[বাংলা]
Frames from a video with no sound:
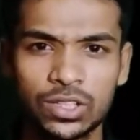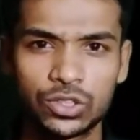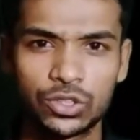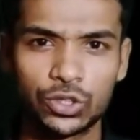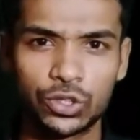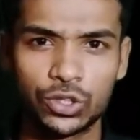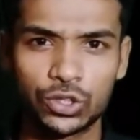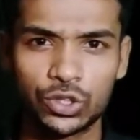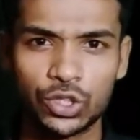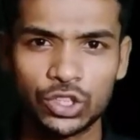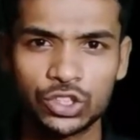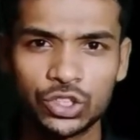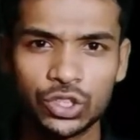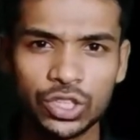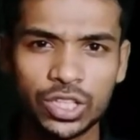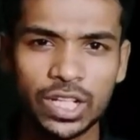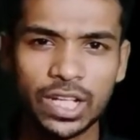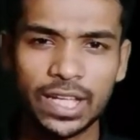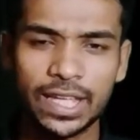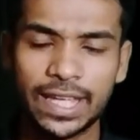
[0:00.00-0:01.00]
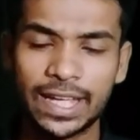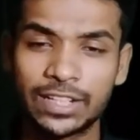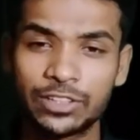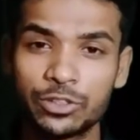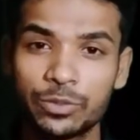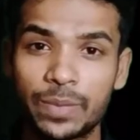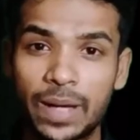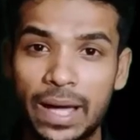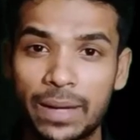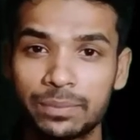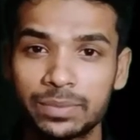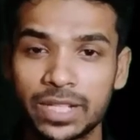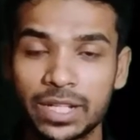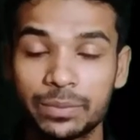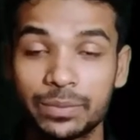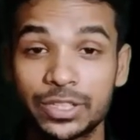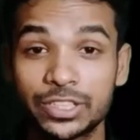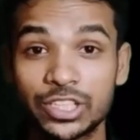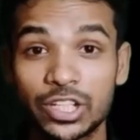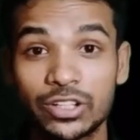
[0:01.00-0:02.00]
তো দর্শক একটু
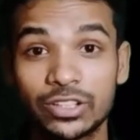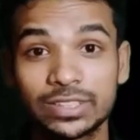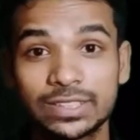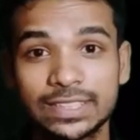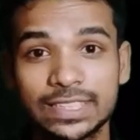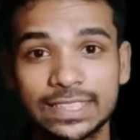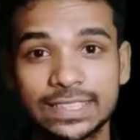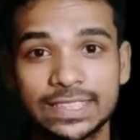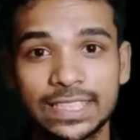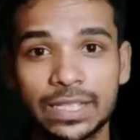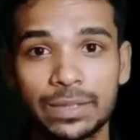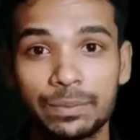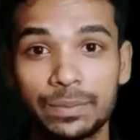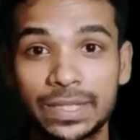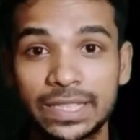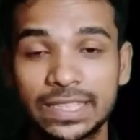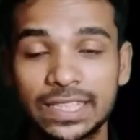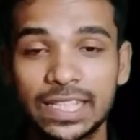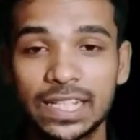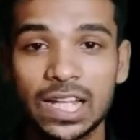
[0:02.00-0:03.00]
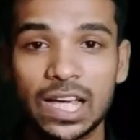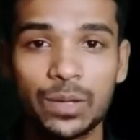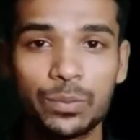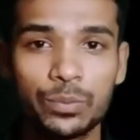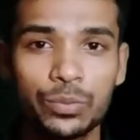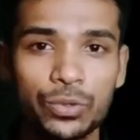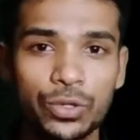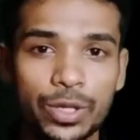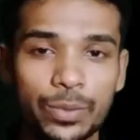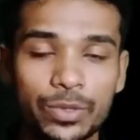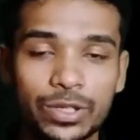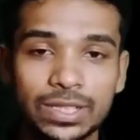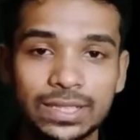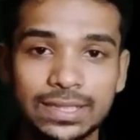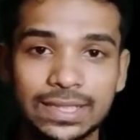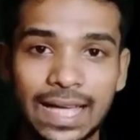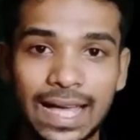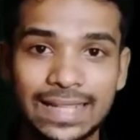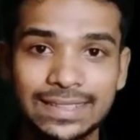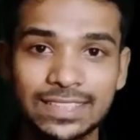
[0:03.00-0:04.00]
ভাবনার বিষয় হচ্ছে যে মিথিলা আপু এবং
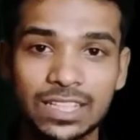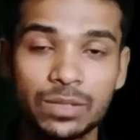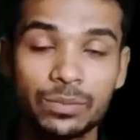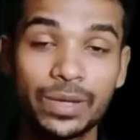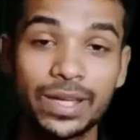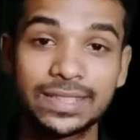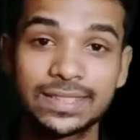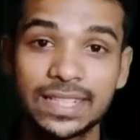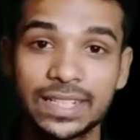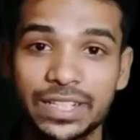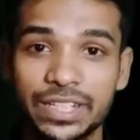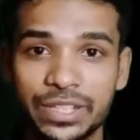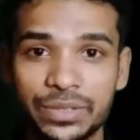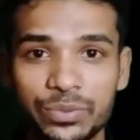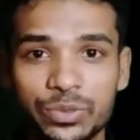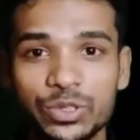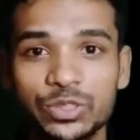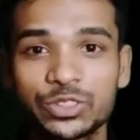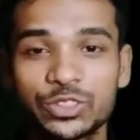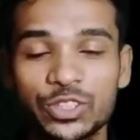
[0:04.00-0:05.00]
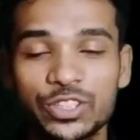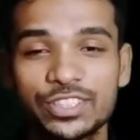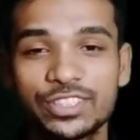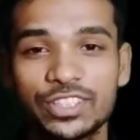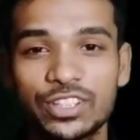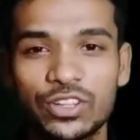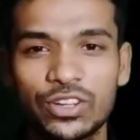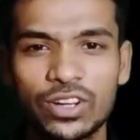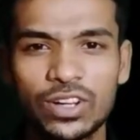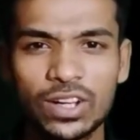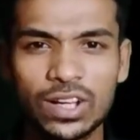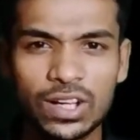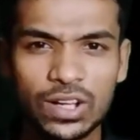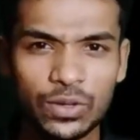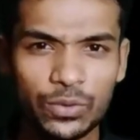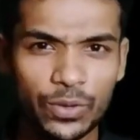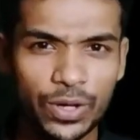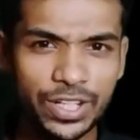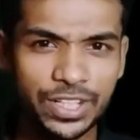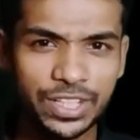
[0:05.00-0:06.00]
তাহসান ভাইয়ের যে ডিভোর্স হয়েছিল
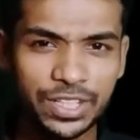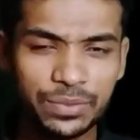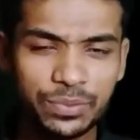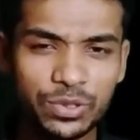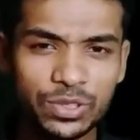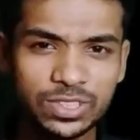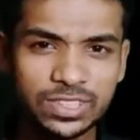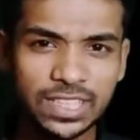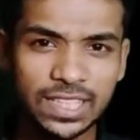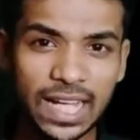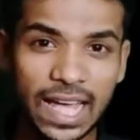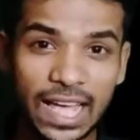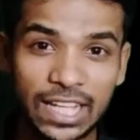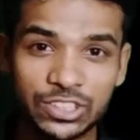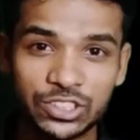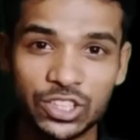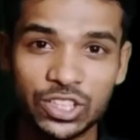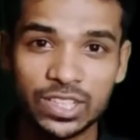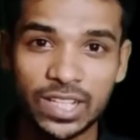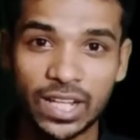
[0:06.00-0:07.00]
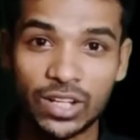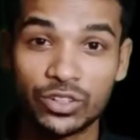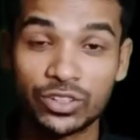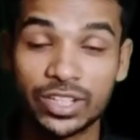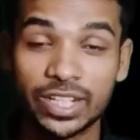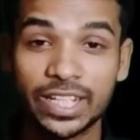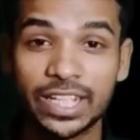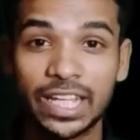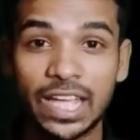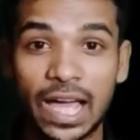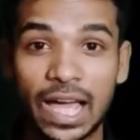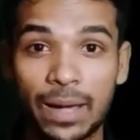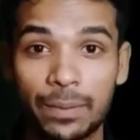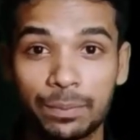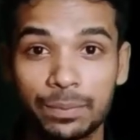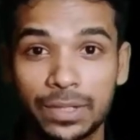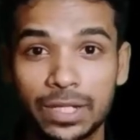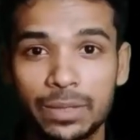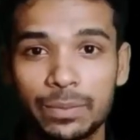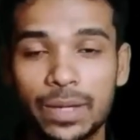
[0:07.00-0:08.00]
ওই ডিভোর্সের আসল কারণটা কি
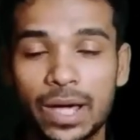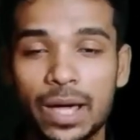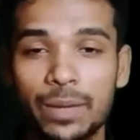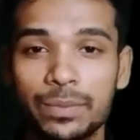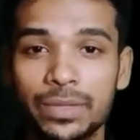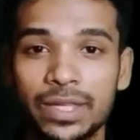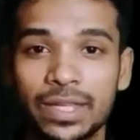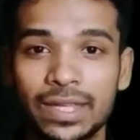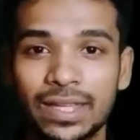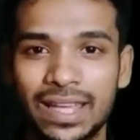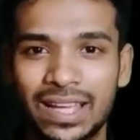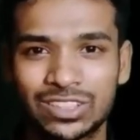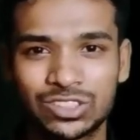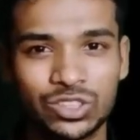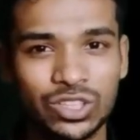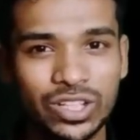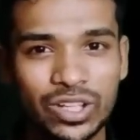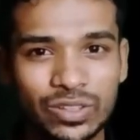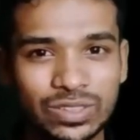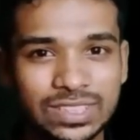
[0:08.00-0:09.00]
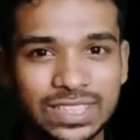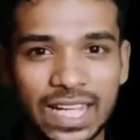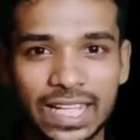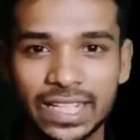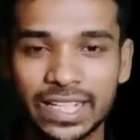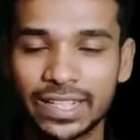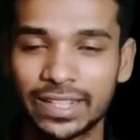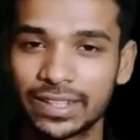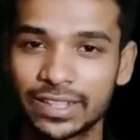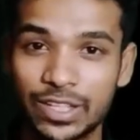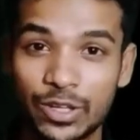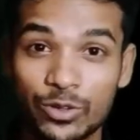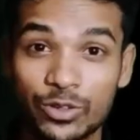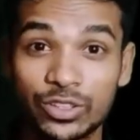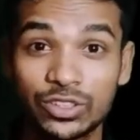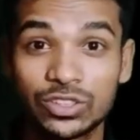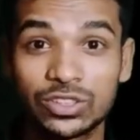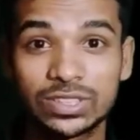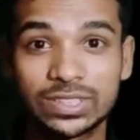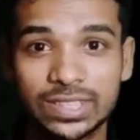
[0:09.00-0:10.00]
আপনি বা আমি অ্যাকচুয়ালি কেউ জানে কেউ
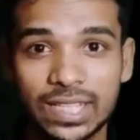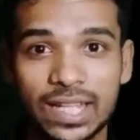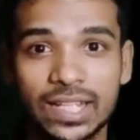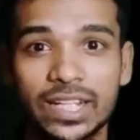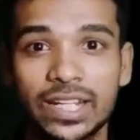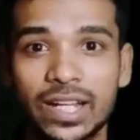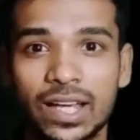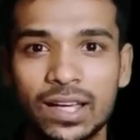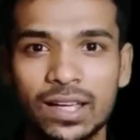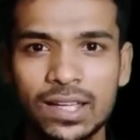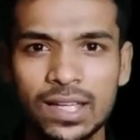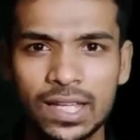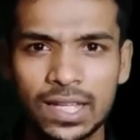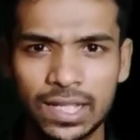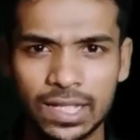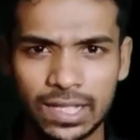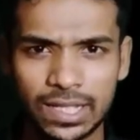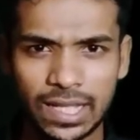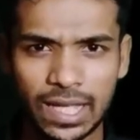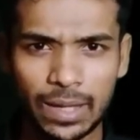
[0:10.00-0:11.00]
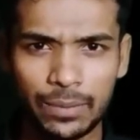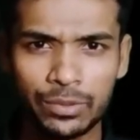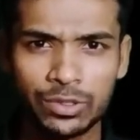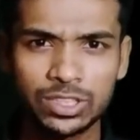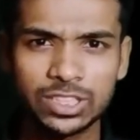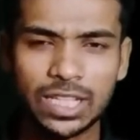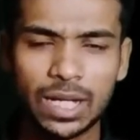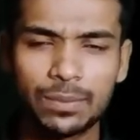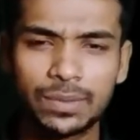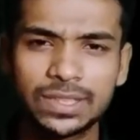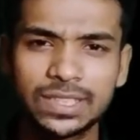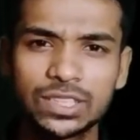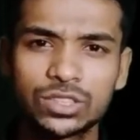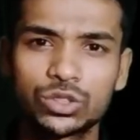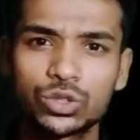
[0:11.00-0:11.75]
কিন্তু জানে না এবং সামাজিক